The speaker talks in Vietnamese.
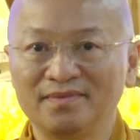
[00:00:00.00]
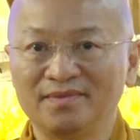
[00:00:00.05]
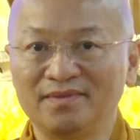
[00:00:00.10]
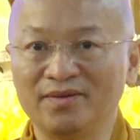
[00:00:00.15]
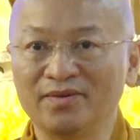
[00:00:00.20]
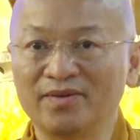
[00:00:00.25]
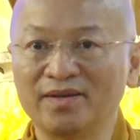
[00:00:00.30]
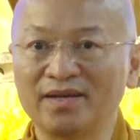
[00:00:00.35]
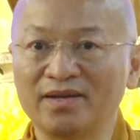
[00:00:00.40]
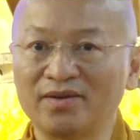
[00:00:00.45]

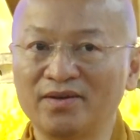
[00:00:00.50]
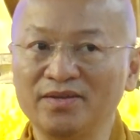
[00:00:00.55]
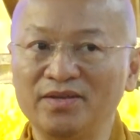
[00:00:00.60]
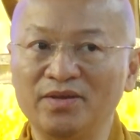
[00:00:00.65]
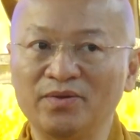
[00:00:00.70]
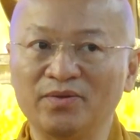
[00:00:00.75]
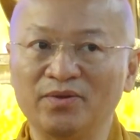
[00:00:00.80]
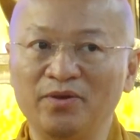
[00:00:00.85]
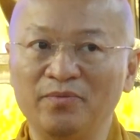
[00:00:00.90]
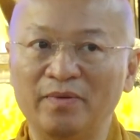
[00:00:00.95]
nhiều khi có
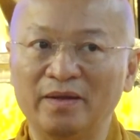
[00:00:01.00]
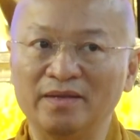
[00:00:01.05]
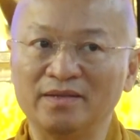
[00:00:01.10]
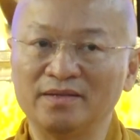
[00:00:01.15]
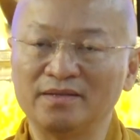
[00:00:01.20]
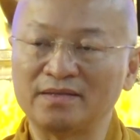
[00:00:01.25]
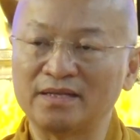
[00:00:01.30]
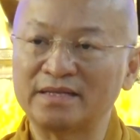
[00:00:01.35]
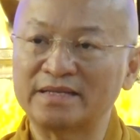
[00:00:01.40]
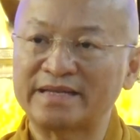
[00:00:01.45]
nhiều loại
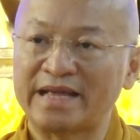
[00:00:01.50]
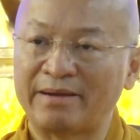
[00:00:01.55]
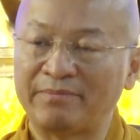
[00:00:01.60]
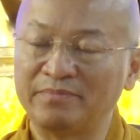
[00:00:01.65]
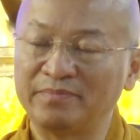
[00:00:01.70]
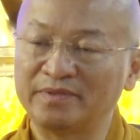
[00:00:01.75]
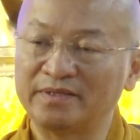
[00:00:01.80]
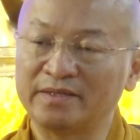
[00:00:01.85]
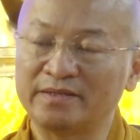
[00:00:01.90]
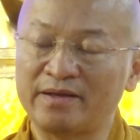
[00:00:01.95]
bệnh chỉ
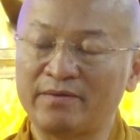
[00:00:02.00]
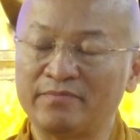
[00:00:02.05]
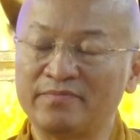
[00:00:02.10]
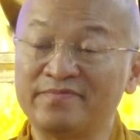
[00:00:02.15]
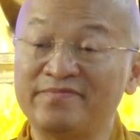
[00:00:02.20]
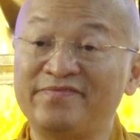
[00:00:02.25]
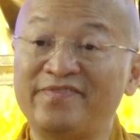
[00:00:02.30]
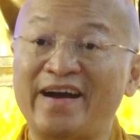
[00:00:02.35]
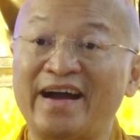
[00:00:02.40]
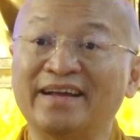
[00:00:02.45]
chậm chưa vòng
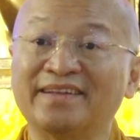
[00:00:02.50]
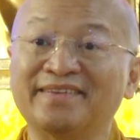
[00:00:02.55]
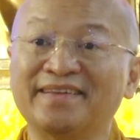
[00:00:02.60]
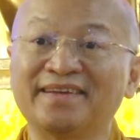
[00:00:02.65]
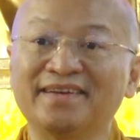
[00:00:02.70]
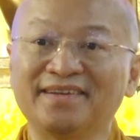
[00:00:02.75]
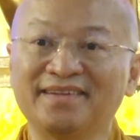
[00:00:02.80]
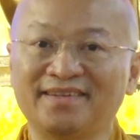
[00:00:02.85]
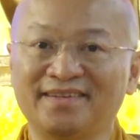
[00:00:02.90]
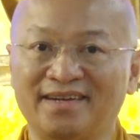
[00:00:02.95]
vài
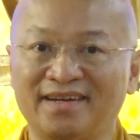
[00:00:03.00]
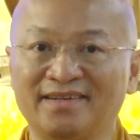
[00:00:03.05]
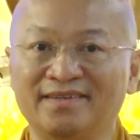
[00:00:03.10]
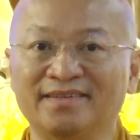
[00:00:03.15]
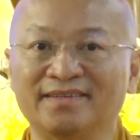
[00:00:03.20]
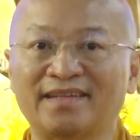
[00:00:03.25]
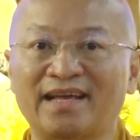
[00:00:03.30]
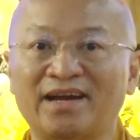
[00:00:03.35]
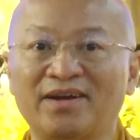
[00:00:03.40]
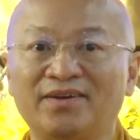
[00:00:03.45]
tiếng là
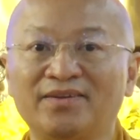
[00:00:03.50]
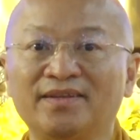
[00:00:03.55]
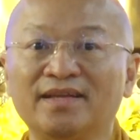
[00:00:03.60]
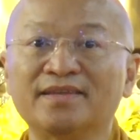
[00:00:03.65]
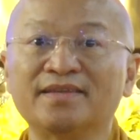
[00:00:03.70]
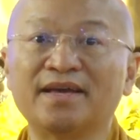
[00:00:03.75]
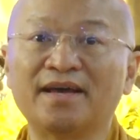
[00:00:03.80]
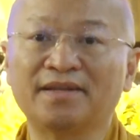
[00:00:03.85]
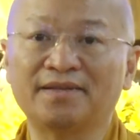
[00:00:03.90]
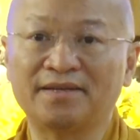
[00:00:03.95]
người ta có
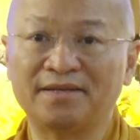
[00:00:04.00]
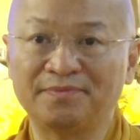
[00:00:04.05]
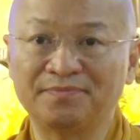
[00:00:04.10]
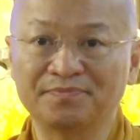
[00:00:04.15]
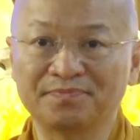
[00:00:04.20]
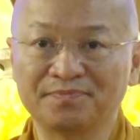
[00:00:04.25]
thể chết rồi